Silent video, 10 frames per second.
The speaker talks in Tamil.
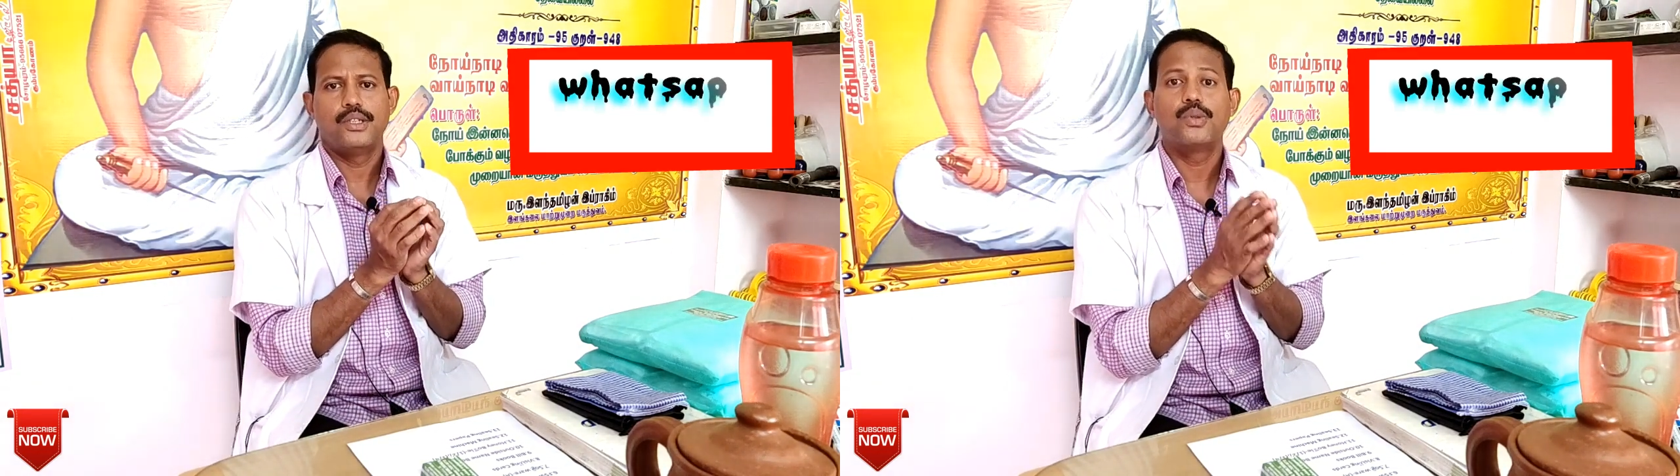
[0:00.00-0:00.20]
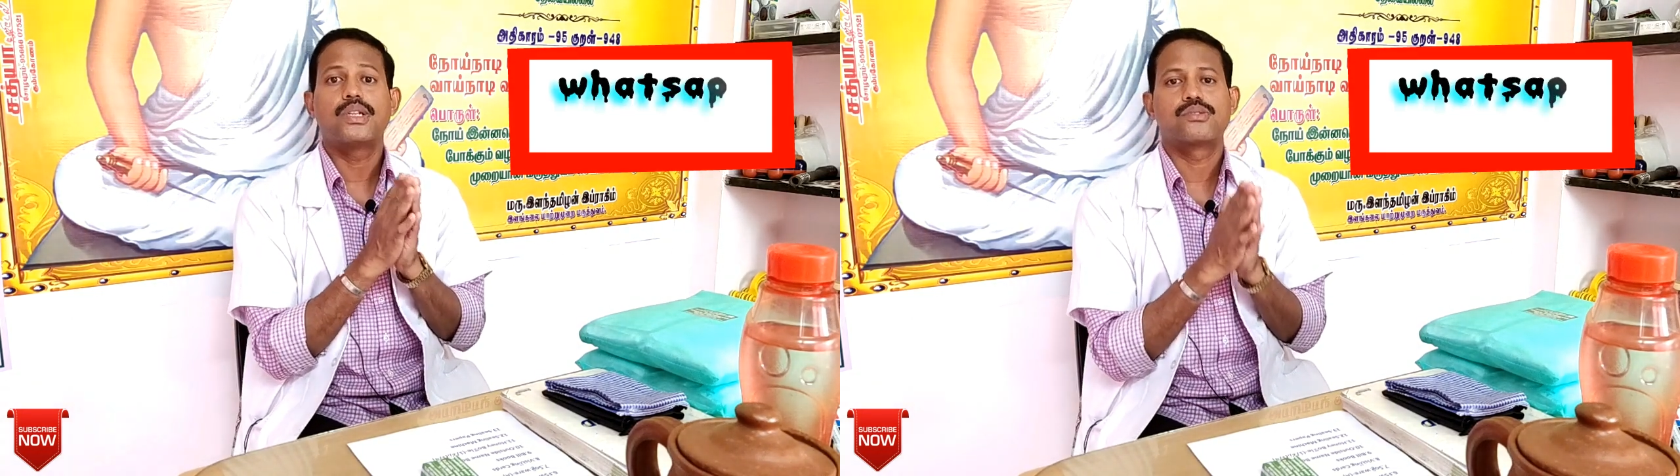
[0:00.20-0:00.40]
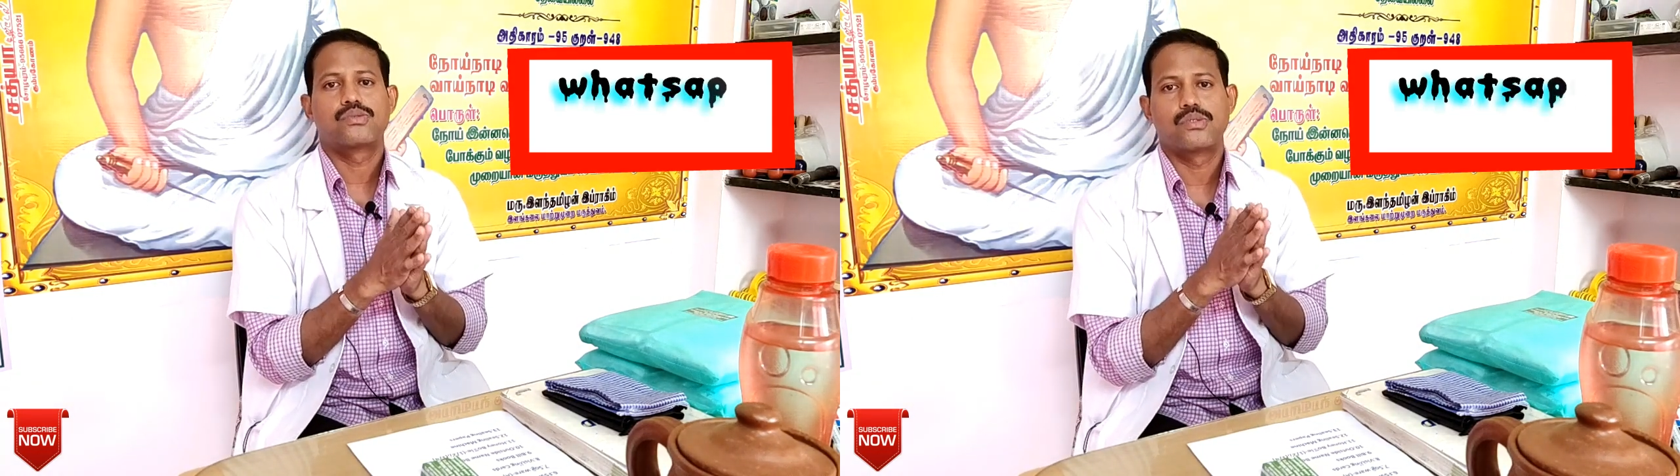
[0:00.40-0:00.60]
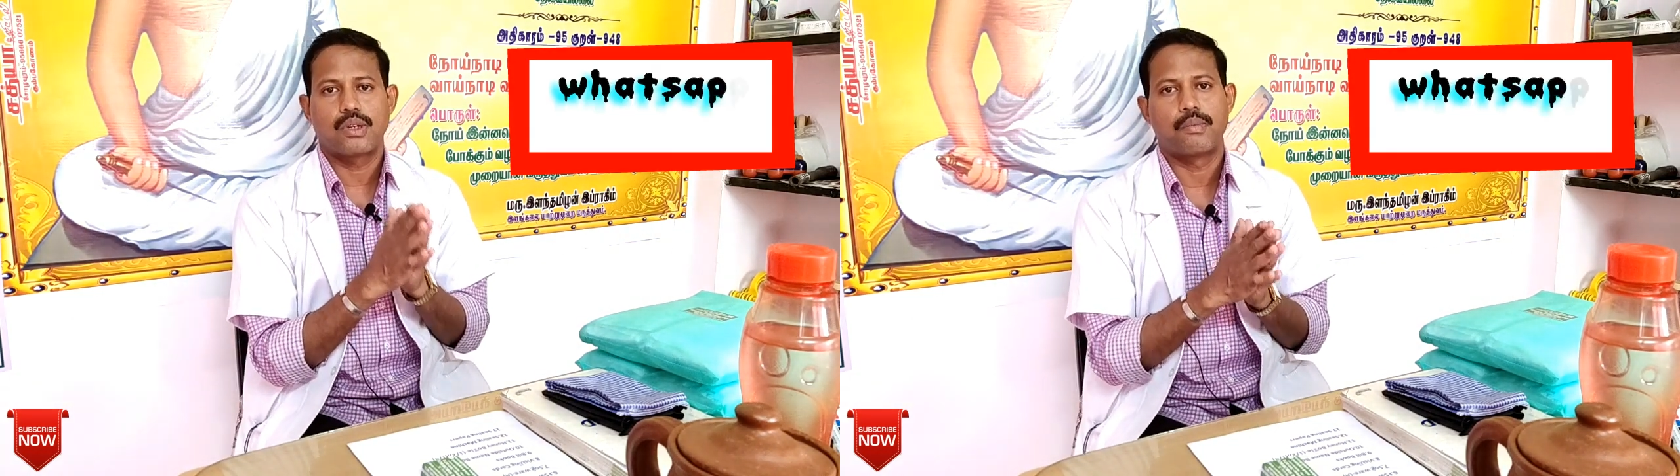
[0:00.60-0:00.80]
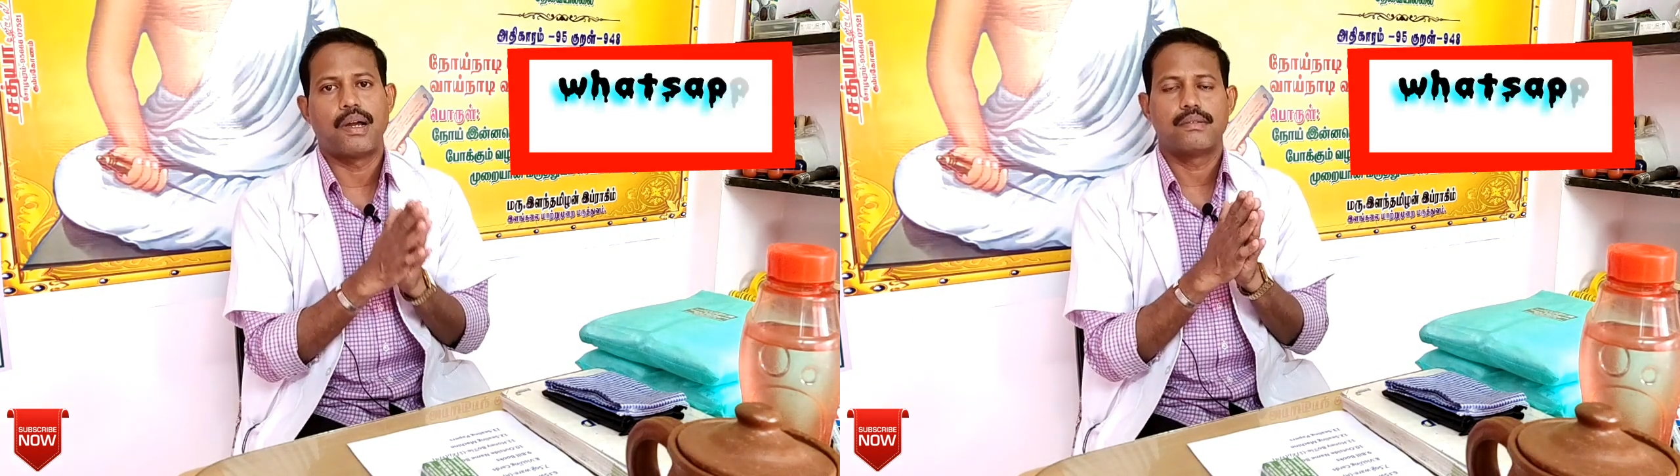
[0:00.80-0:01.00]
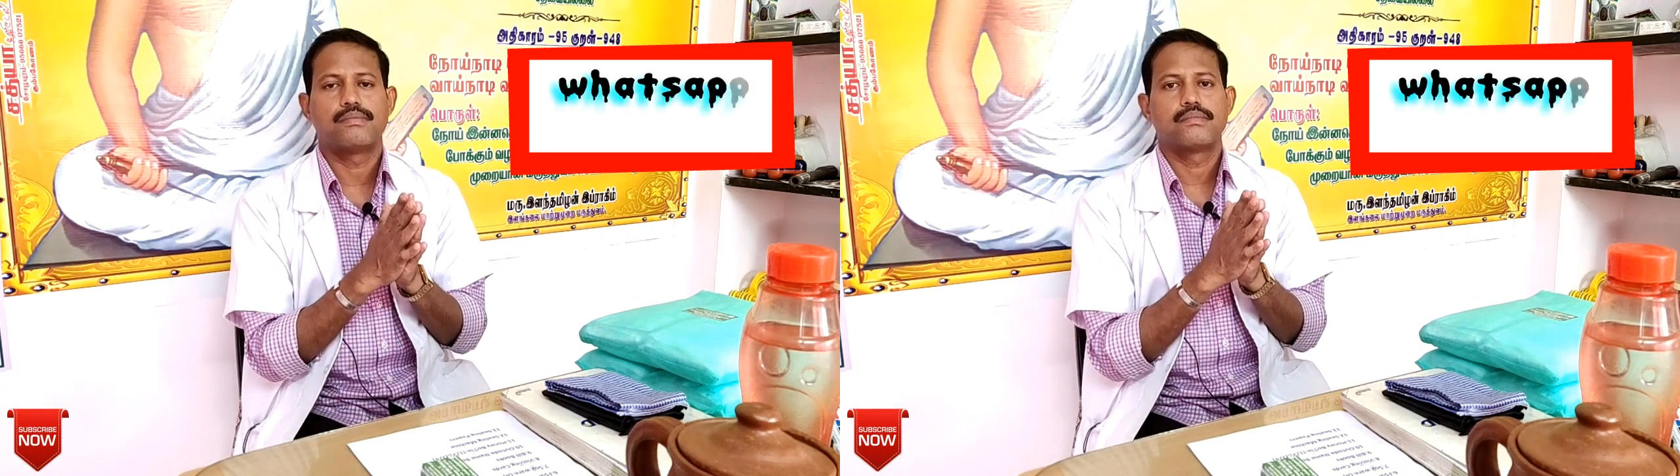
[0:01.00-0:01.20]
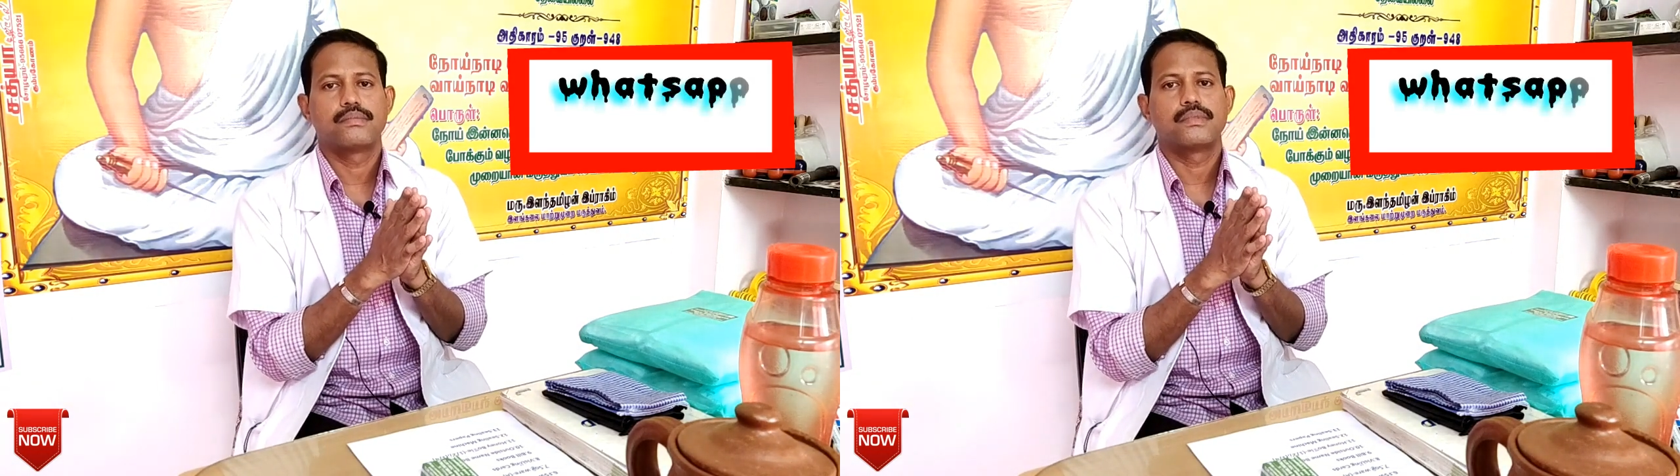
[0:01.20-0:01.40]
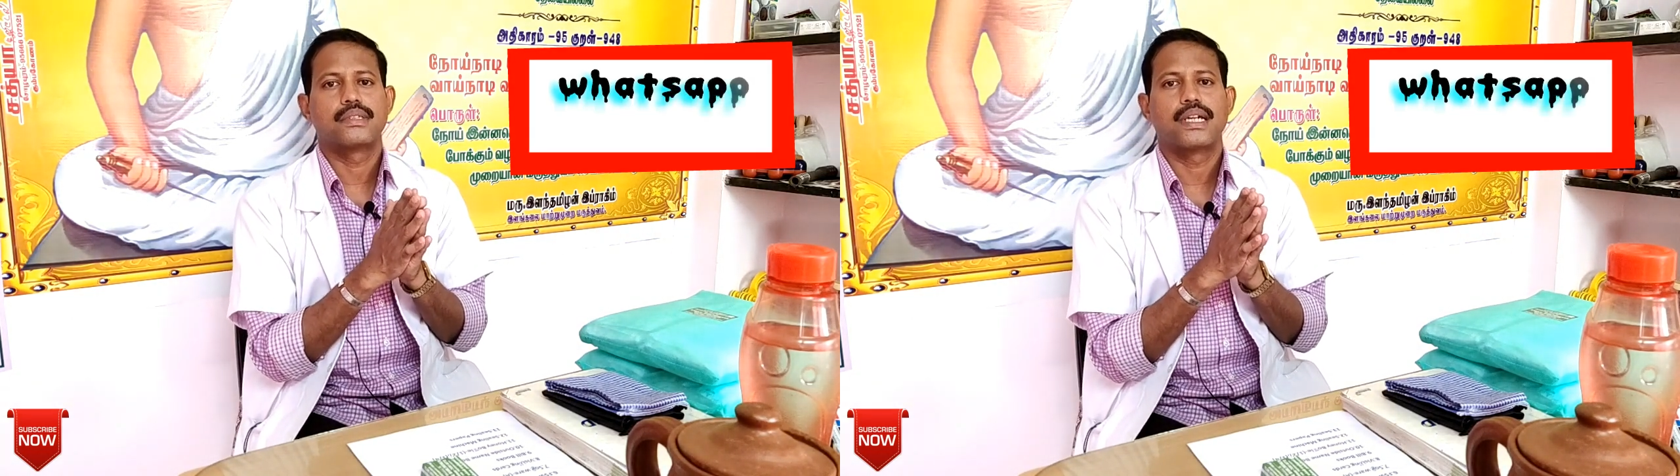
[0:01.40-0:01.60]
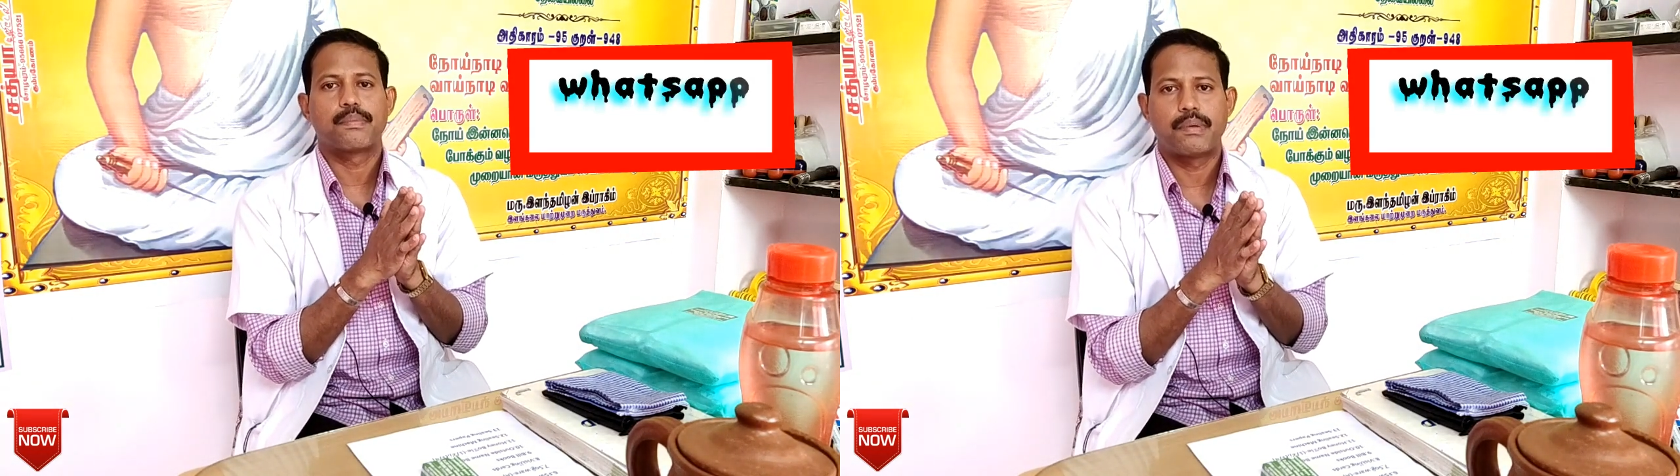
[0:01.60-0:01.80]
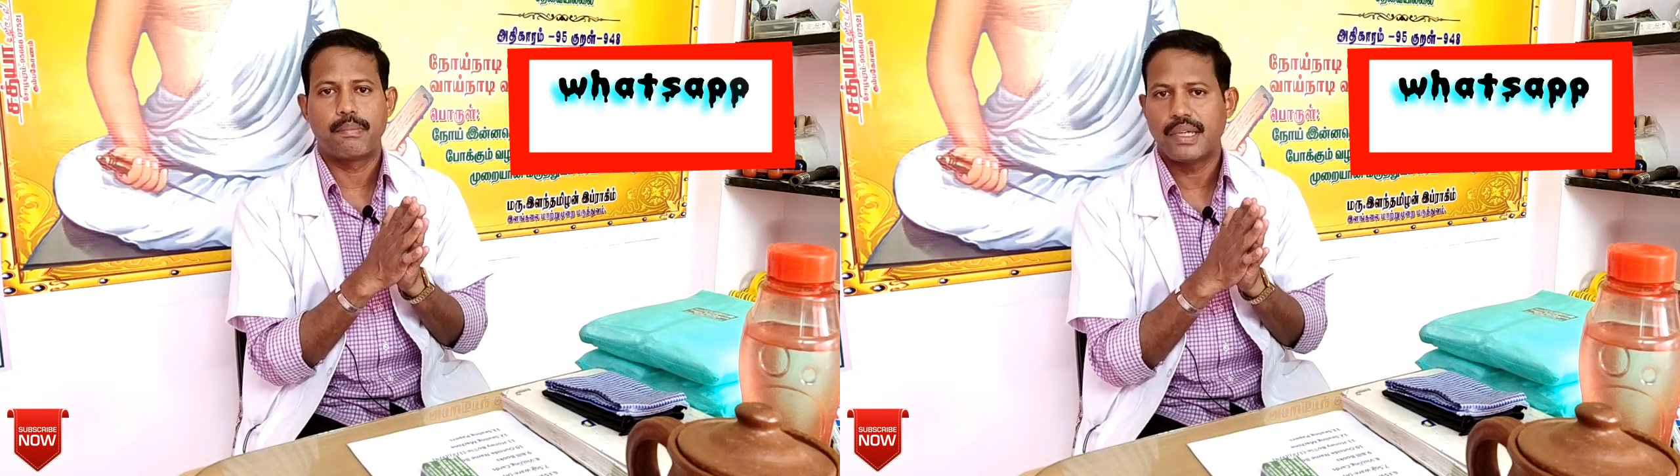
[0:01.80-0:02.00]
யூட்ரஸ் தொடர்பாக
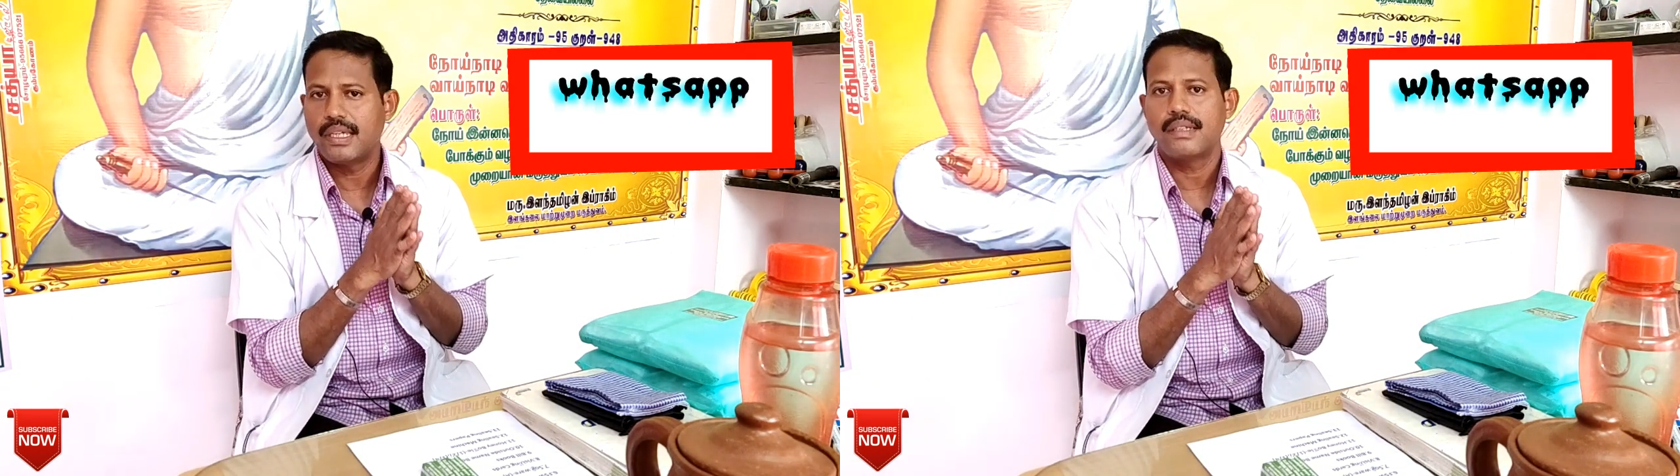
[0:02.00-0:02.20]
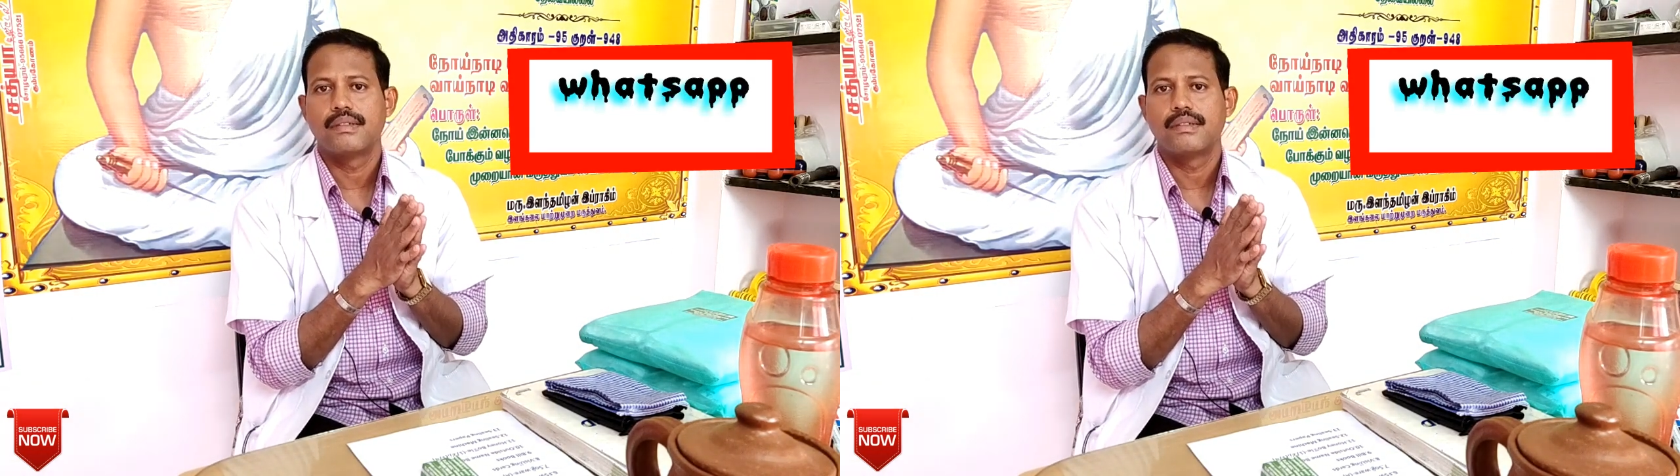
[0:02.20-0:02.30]
கர்ப்பப்பை